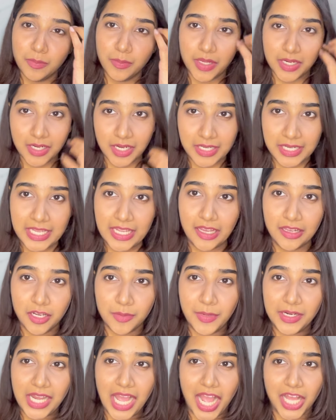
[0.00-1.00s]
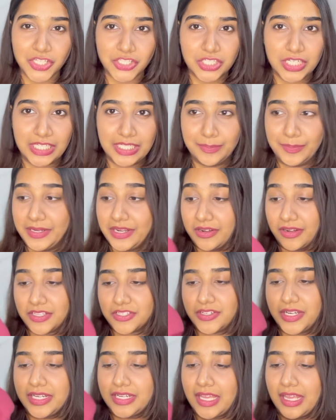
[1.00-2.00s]
बर्गंडी कलर बट आजकल
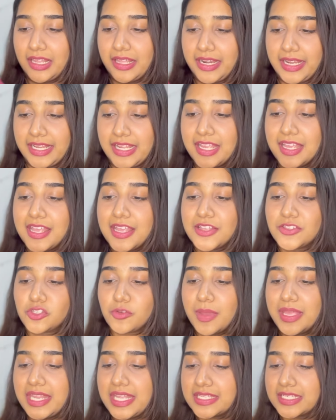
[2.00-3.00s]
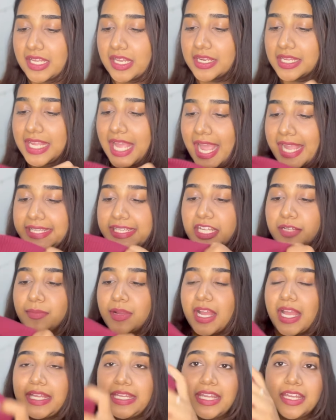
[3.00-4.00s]
पिंटरेस्ट रेड कलर है ये सो मैंने इस कलर की हाई नेक
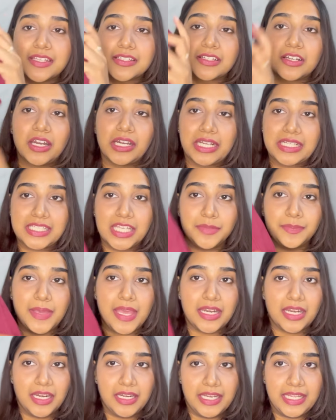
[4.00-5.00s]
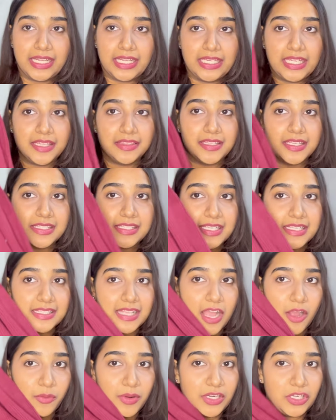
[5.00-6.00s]
मंगाई है स्कर्ट के साथ पेयर करने के लिए दिस इज
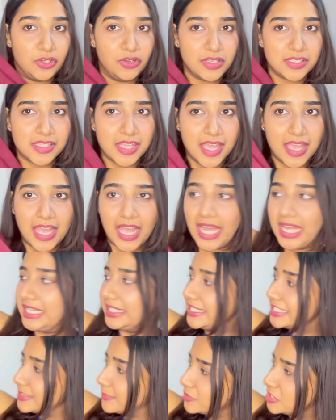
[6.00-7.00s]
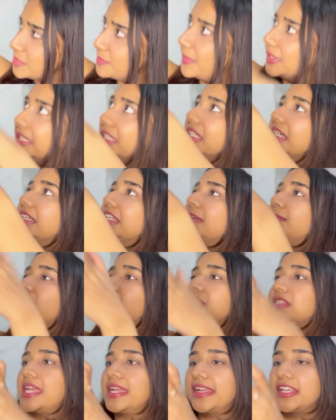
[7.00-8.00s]
हाउ इट लुक्स हल्की सी मुझे बड़ी लग रही है
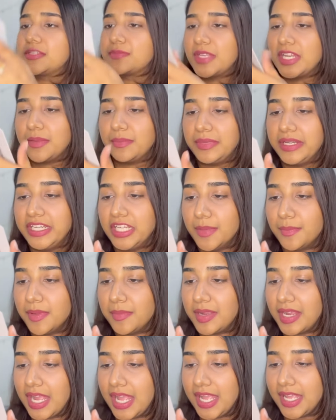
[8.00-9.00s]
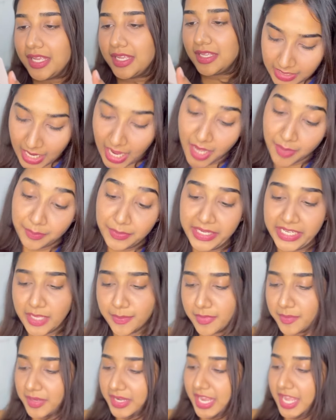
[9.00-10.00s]
बिकॉज आई गेस मैंने मीडियम में मंगाया है हाँ
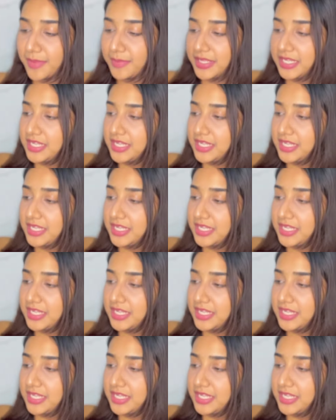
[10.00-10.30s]
मीडियम में मंगाया मैंने